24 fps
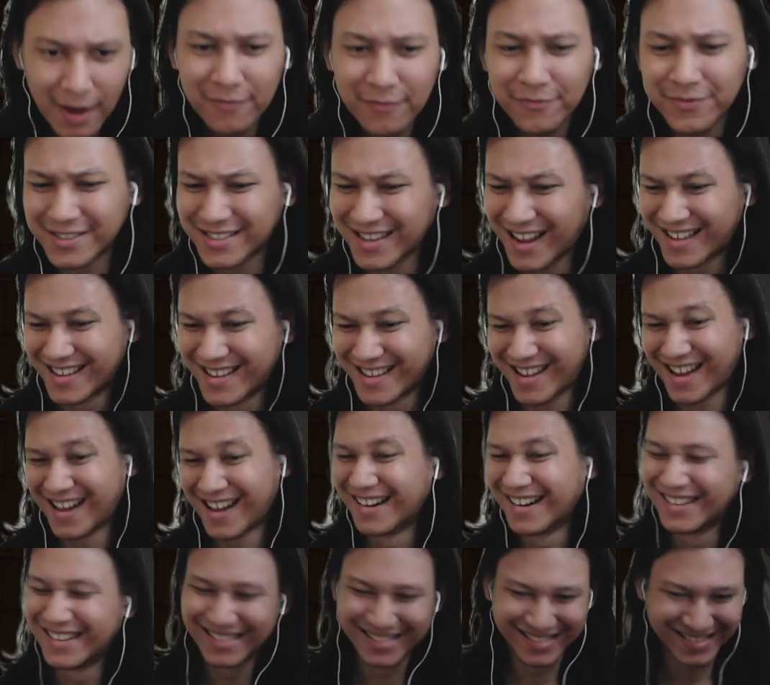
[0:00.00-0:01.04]
nih bang Fris lagi kan
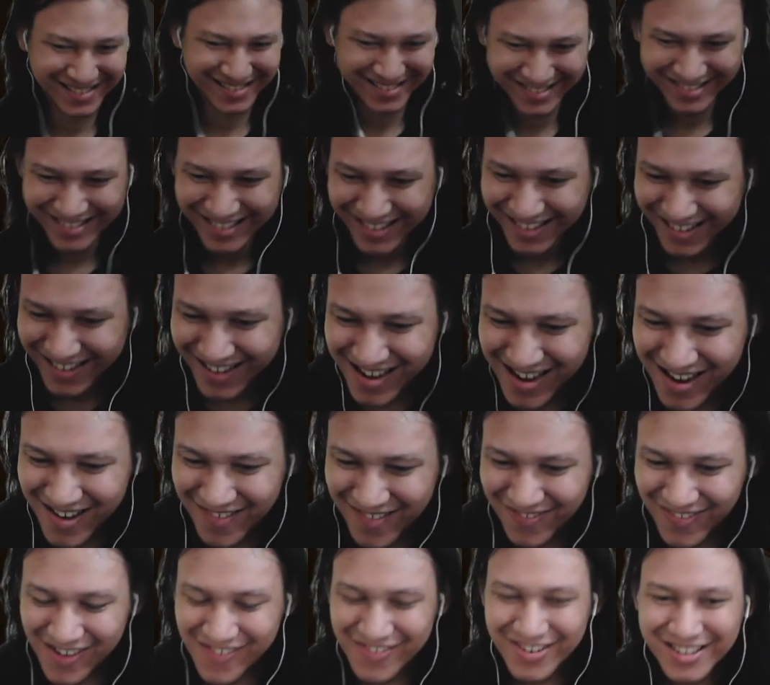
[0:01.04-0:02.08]

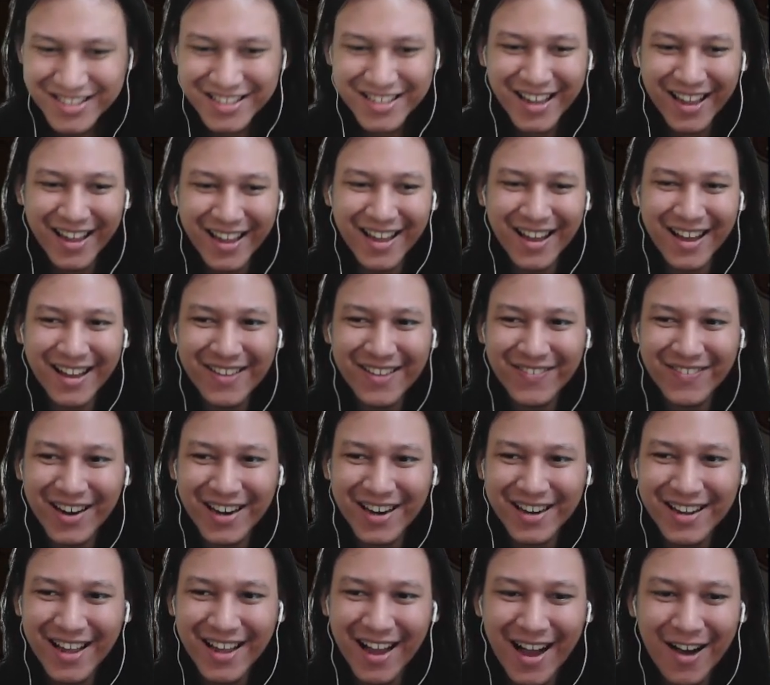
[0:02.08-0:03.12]
Bang Fris ini kayak
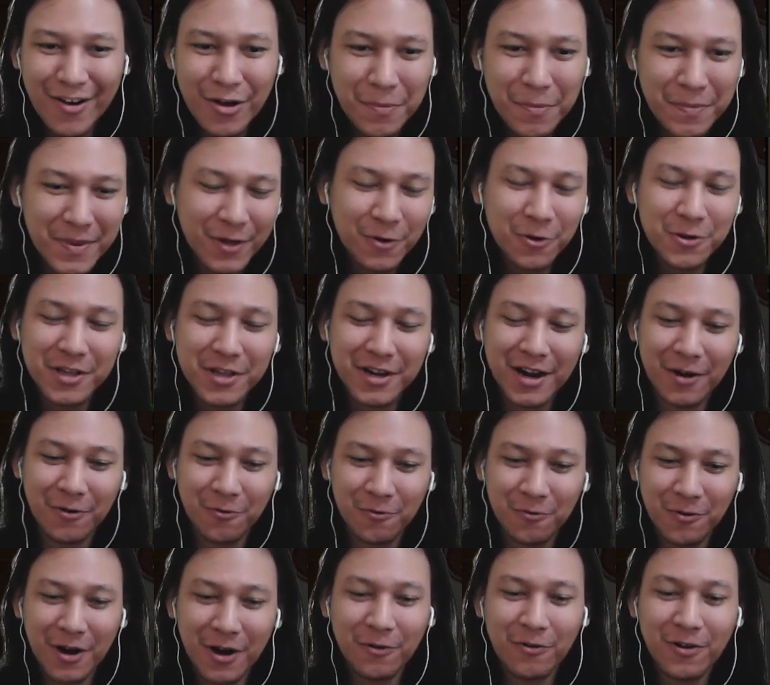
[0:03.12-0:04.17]
ibarnya AW Pico
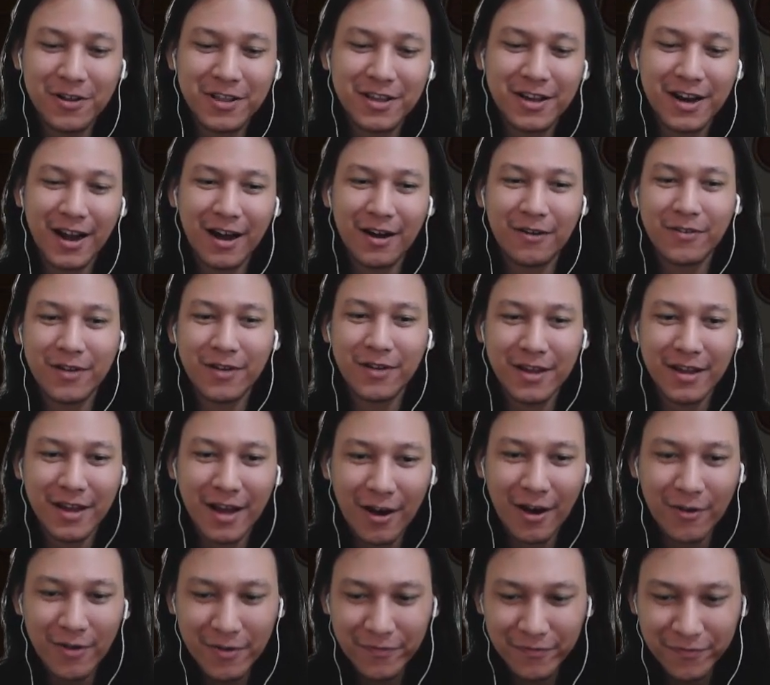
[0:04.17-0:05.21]
nyerang gua, gua nyerang AW
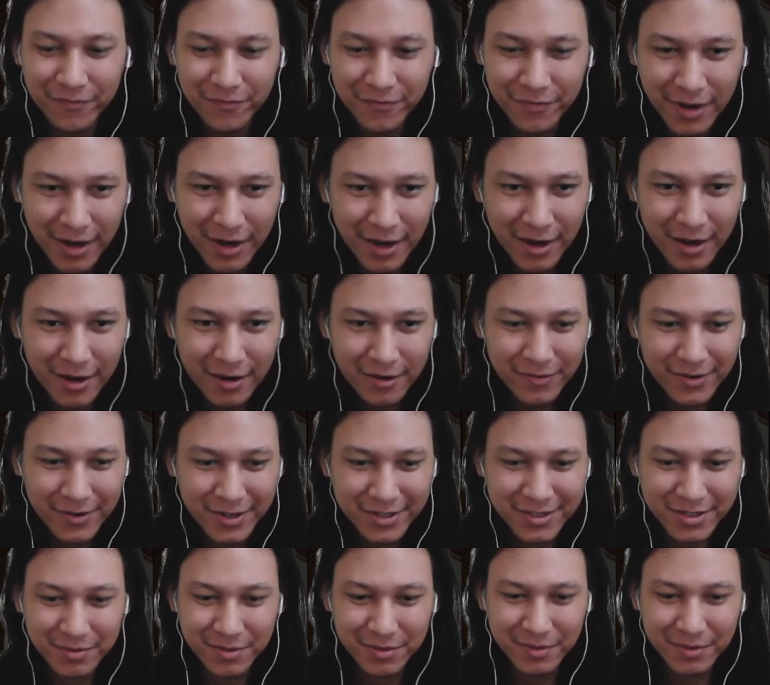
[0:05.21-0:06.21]
AW uh, eh, Fris